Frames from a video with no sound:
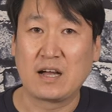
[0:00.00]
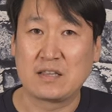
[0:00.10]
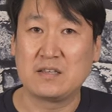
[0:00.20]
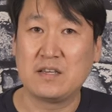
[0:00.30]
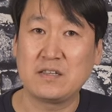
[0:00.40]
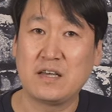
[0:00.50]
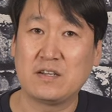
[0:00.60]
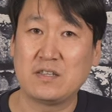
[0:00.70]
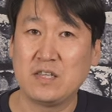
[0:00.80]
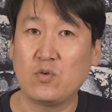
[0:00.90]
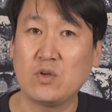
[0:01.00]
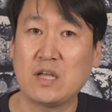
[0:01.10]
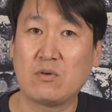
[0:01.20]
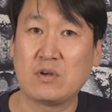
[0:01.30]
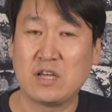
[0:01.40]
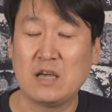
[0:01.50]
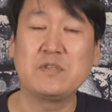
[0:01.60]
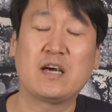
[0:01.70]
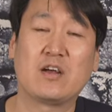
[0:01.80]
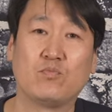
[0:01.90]
같은 형태를 띠고 있다고 해서
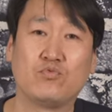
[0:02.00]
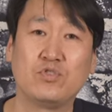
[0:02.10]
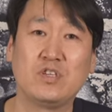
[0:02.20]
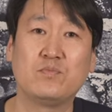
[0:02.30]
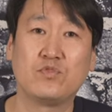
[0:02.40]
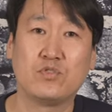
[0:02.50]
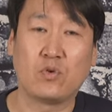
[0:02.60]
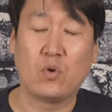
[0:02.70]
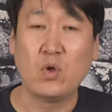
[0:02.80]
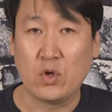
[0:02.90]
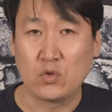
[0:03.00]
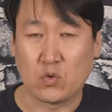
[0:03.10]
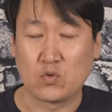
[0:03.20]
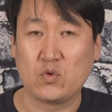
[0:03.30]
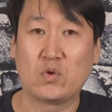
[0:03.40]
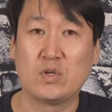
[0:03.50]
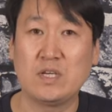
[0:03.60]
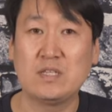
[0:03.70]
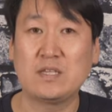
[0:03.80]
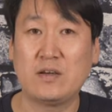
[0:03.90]
에미사라고 부르시는 분들도 종종
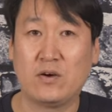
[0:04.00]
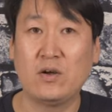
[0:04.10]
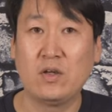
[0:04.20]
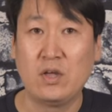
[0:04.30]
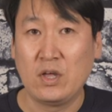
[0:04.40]
있으세요